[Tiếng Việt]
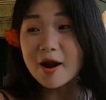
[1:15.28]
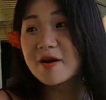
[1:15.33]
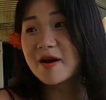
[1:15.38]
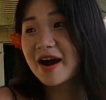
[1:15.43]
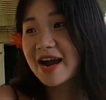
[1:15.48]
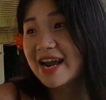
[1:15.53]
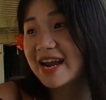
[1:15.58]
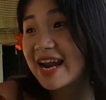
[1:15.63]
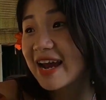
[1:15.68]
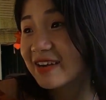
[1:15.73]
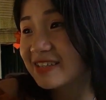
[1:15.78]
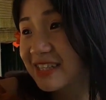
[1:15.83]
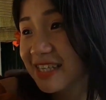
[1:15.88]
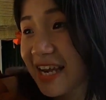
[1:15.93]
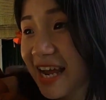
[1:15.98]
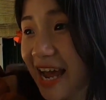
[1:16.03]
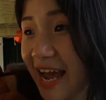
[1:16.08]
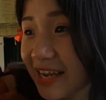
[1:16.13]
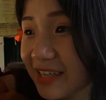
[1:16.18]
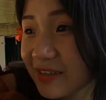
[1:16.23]
Còn nữa đi nếu
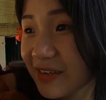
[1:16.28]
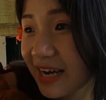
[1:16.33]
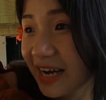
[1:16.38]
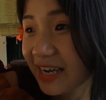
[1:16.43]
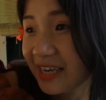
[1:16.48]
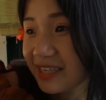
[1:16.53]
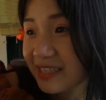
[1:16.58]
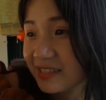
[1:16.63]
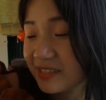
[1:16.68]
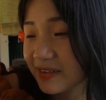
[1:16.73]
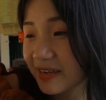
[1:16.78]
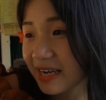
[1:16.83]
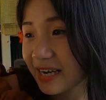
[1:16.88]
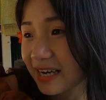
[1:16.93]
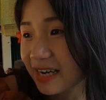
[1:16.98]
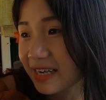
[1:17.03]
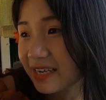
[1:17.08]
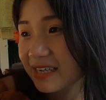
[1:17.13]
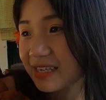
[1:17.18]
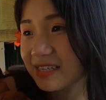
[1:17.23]
xin nhảy rồi.
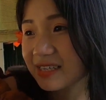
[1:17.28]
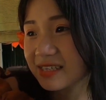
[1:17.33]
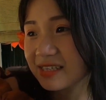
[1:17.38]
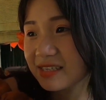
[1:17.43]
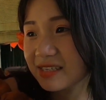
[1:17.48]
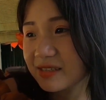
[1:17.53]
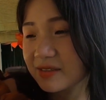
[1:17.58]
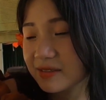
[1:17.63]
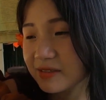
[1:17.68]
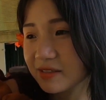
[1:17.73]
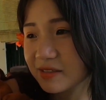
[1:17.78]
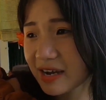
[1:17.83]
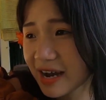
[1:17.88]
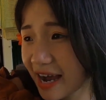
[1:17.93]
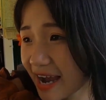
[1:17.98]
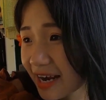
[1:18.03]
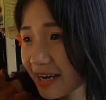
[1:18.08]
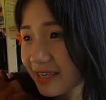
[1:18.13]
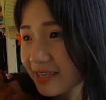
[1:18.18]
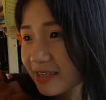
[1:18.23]

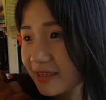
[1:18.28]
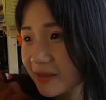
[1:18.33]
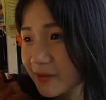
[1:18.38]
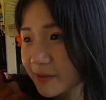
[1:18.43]
Duyên.